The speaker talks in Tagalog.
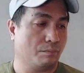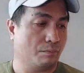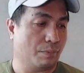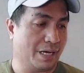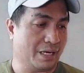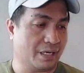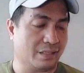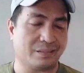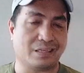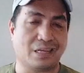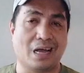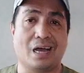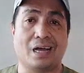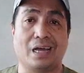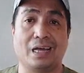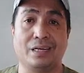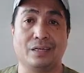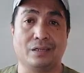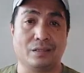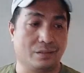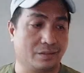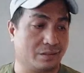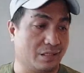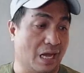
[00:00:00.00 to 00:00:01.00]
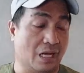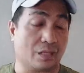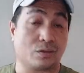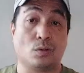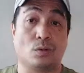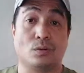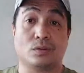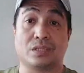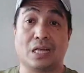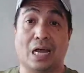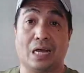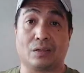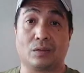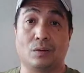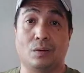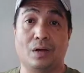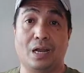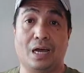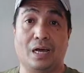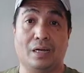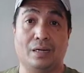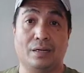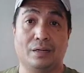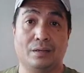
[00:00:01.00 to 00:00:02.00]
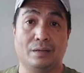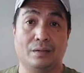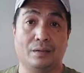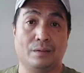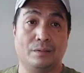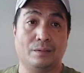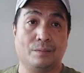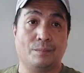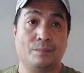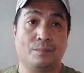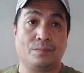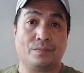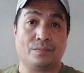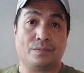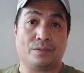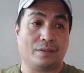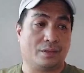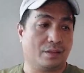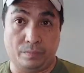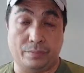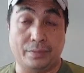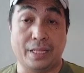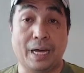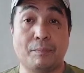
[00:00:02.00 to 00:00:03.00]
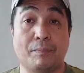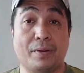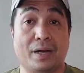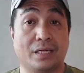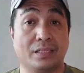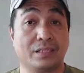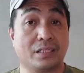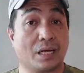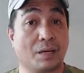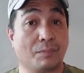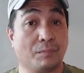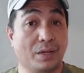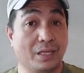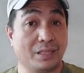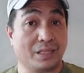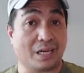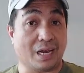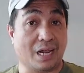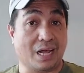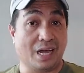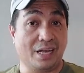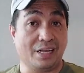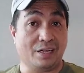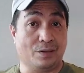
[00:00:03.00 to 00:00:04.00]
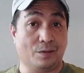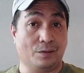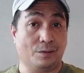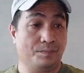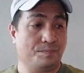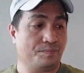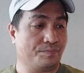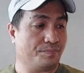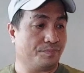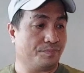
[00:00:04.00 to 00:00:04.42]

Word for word: para sa akin, saktong-sakto lang. Napakasarap gitarahin, no? Oh.